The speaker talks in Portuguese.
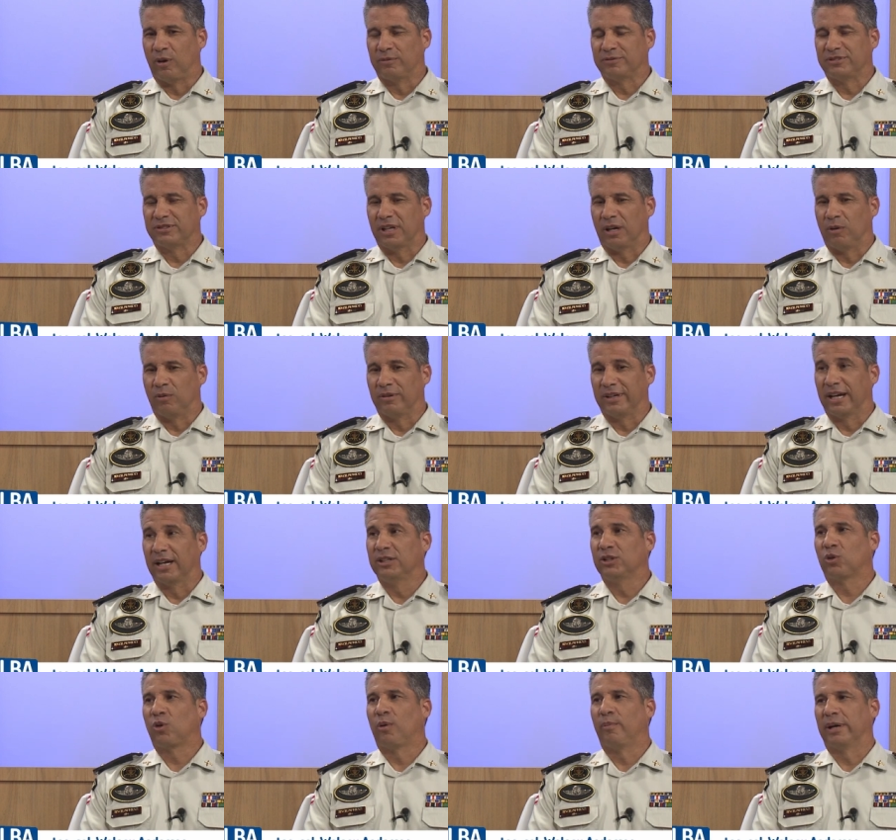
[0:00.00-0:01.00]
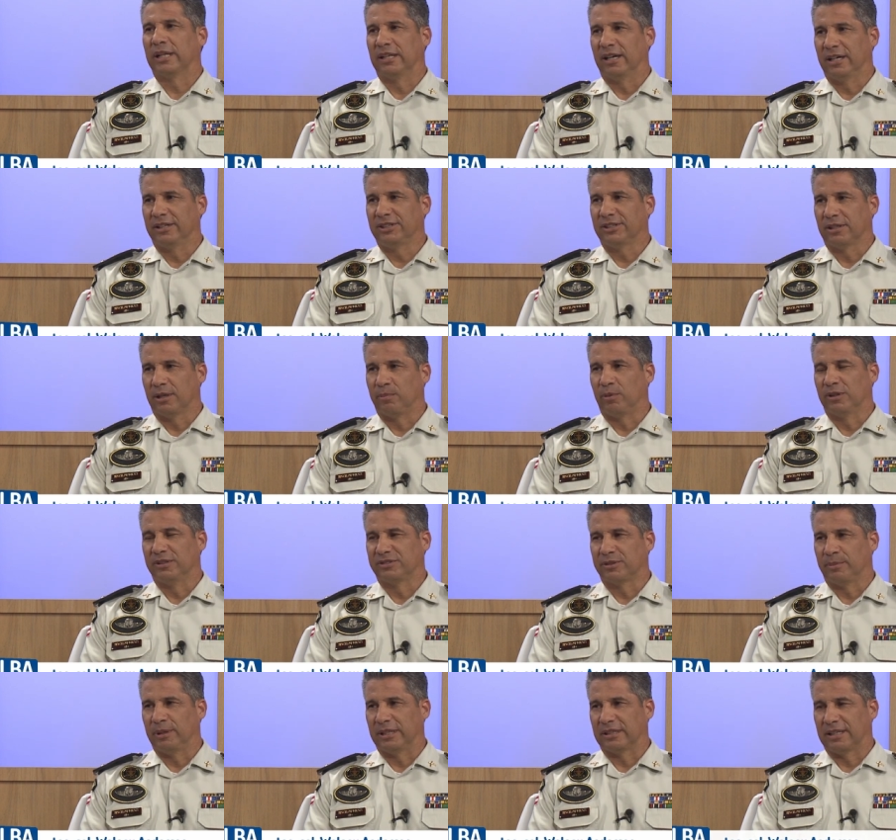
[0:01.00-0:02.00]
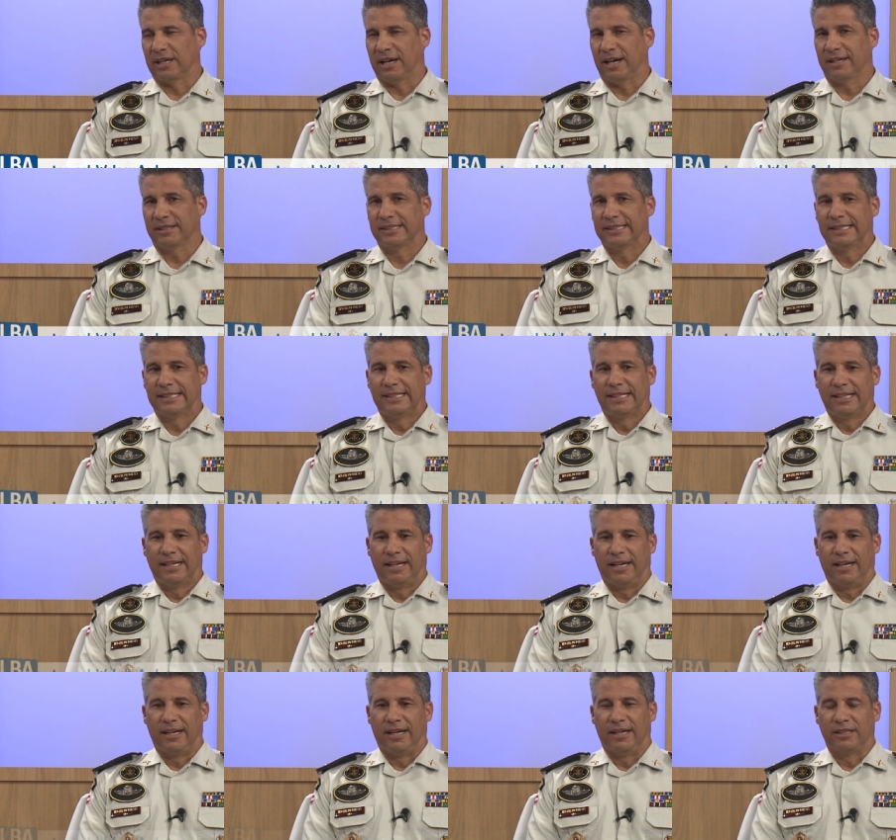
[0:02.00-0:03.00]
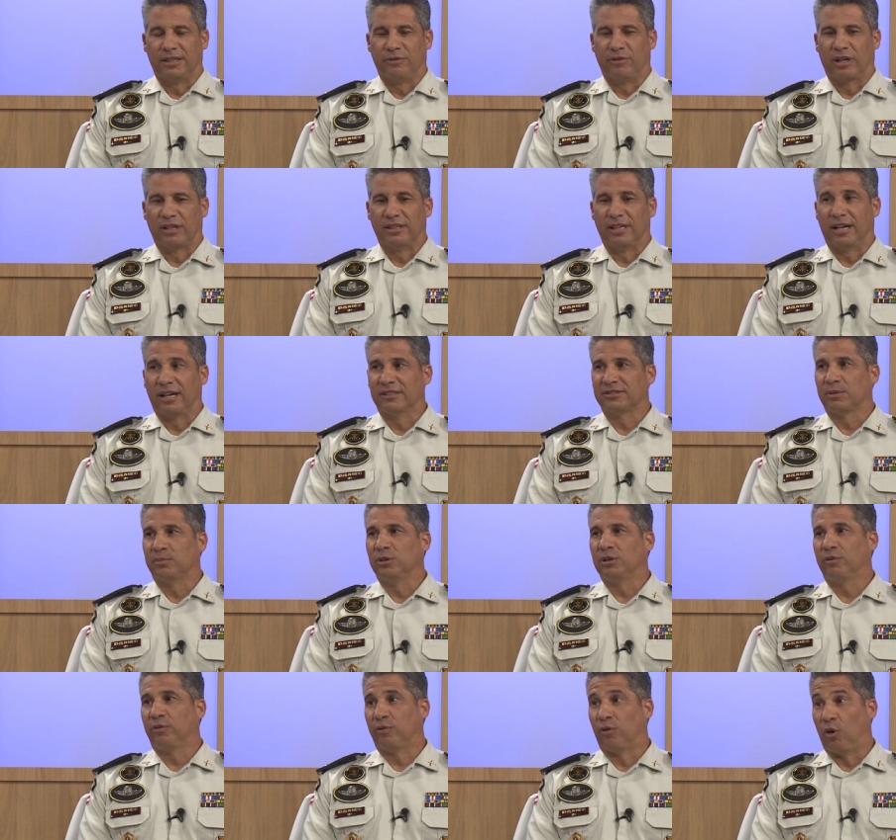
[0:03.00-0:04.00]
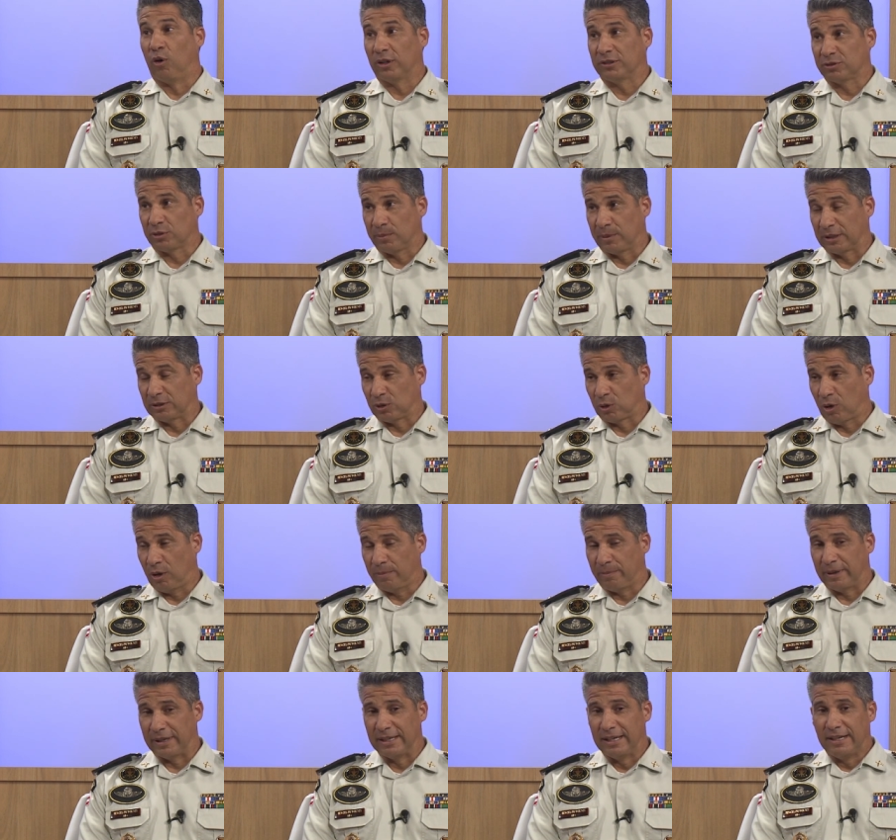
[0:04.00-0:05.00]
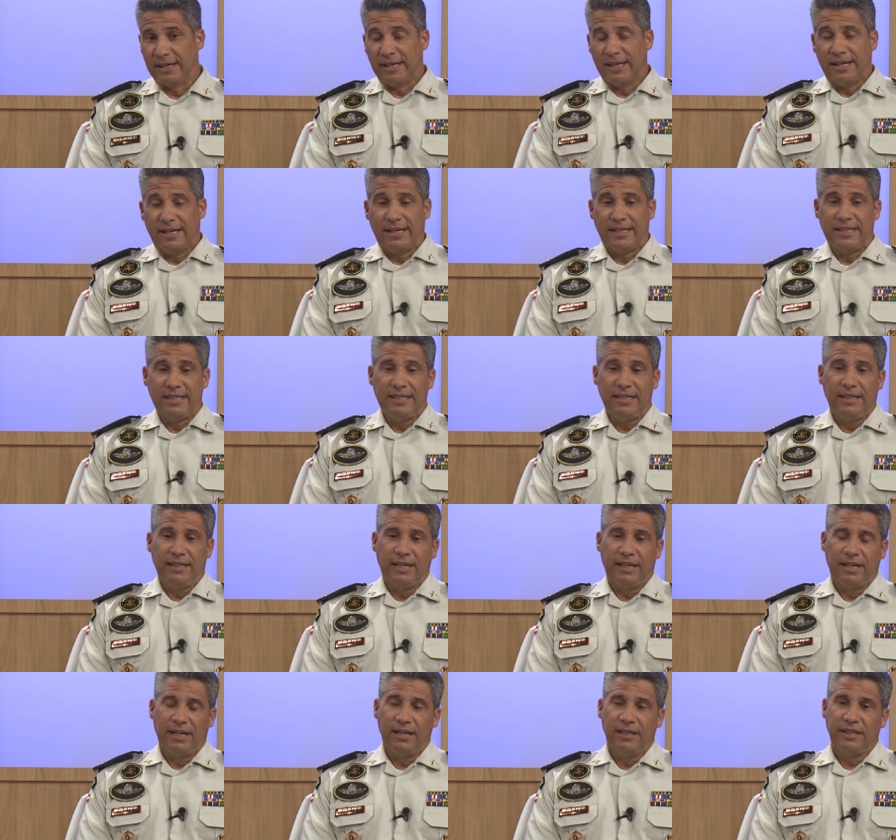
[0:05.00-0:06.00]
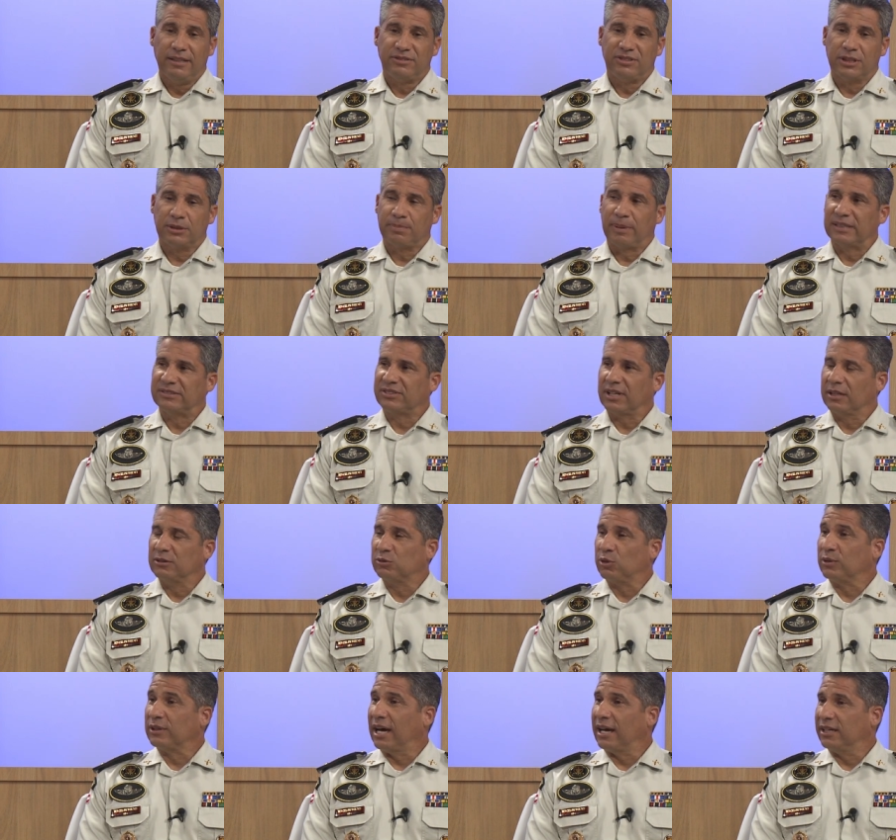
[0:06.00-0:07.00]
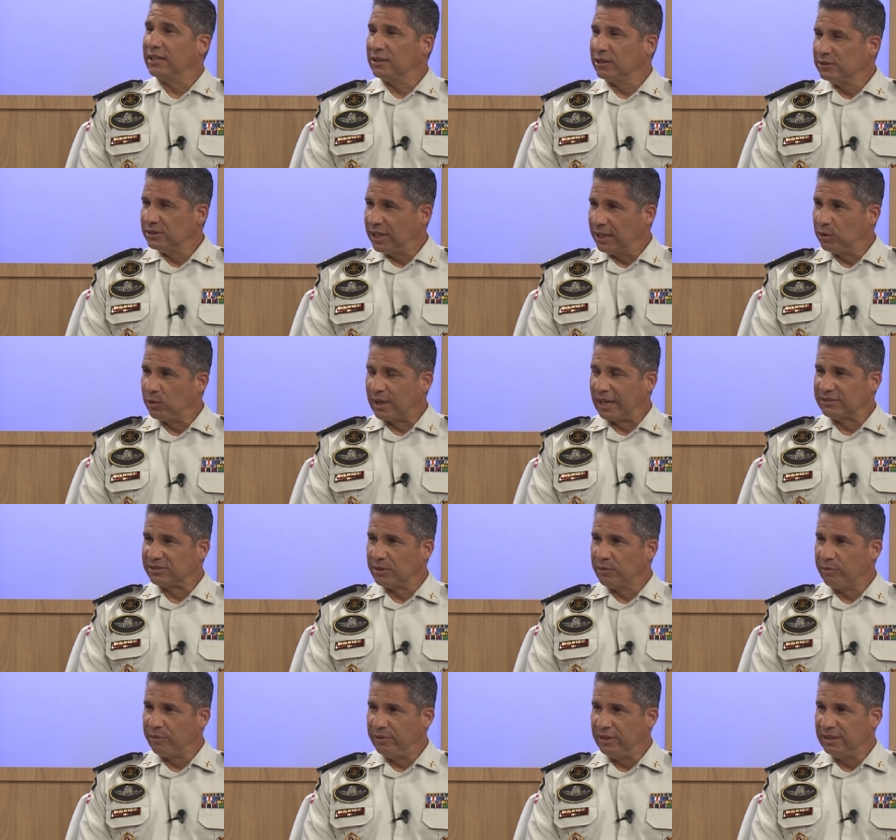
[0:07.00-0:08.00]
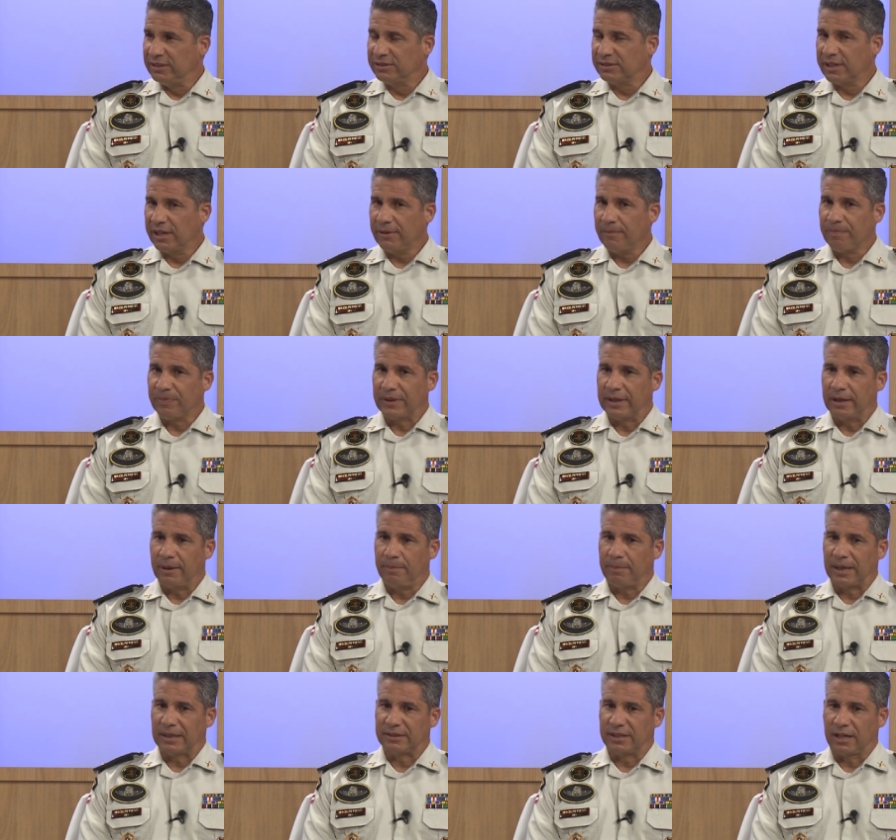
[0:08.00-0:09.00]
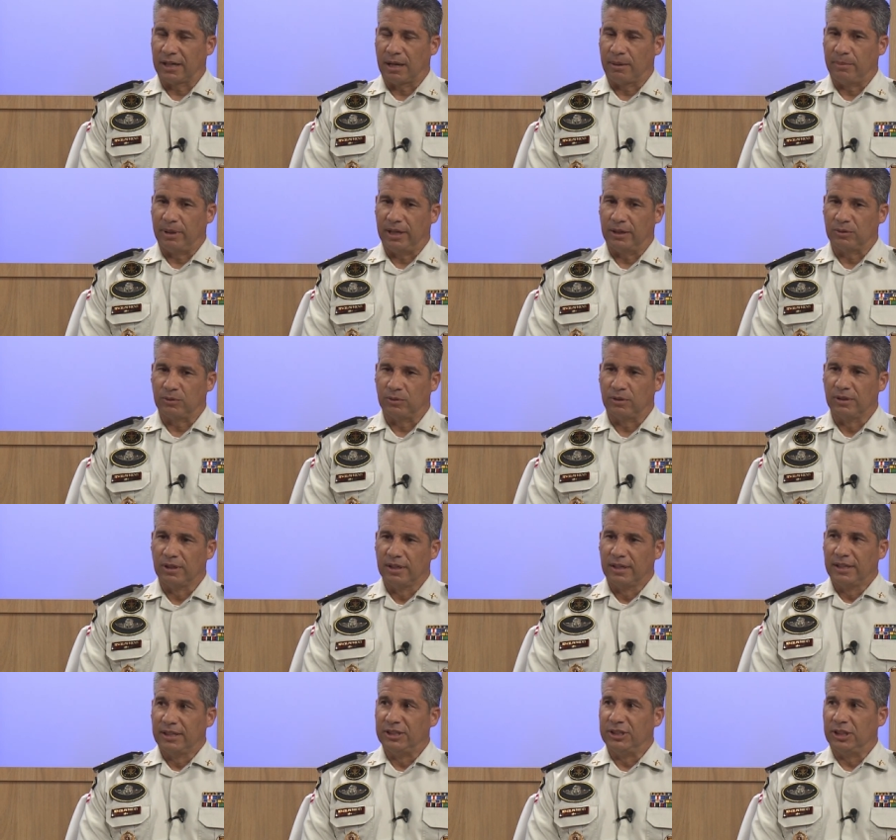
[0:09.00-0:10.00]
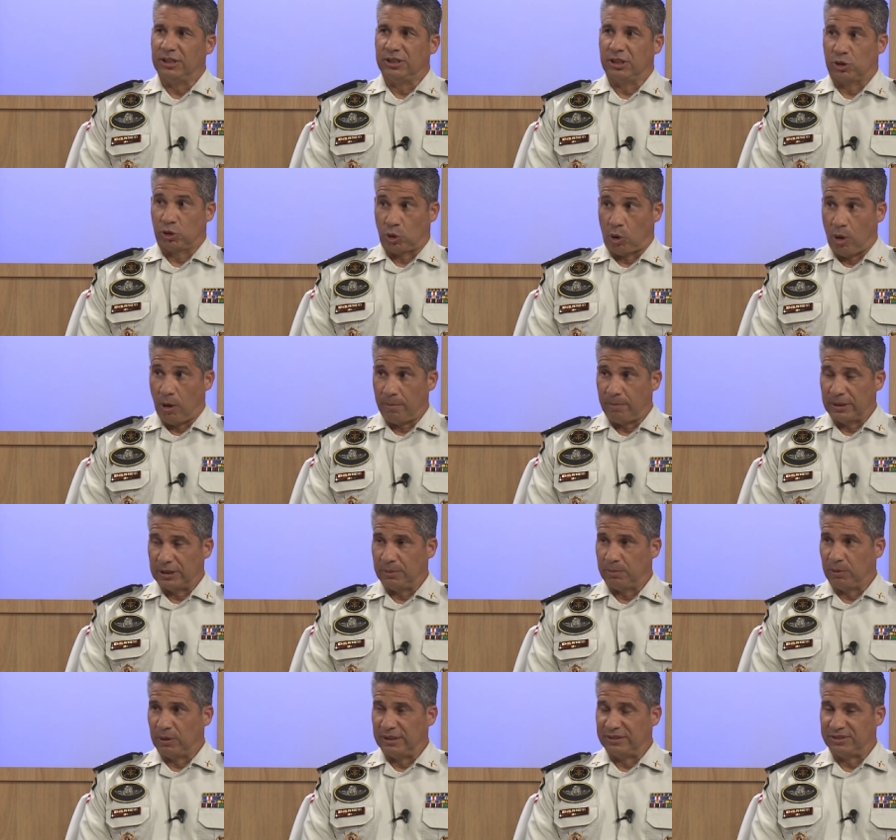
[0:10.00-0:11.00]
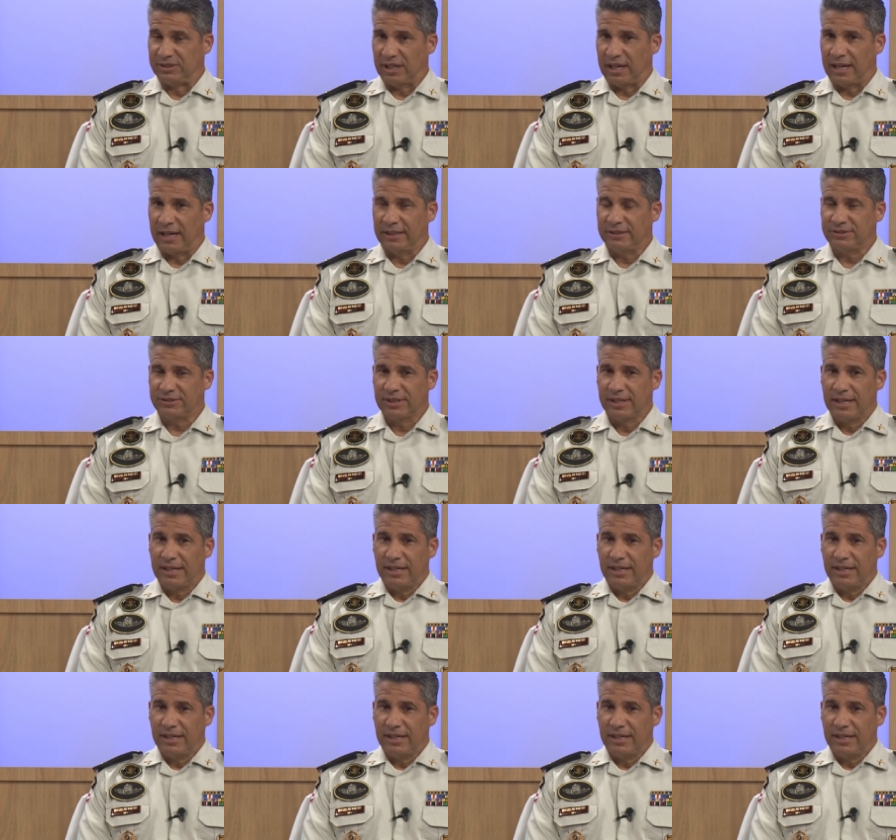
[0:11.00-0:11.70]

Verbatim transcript: oficial, um grande comandante da Polícia Militar, é, teve uma liderança muito forte sobre a tropa. E ele se especializou na área de educação física, né, para treinamento de, de, tropa, de policiais,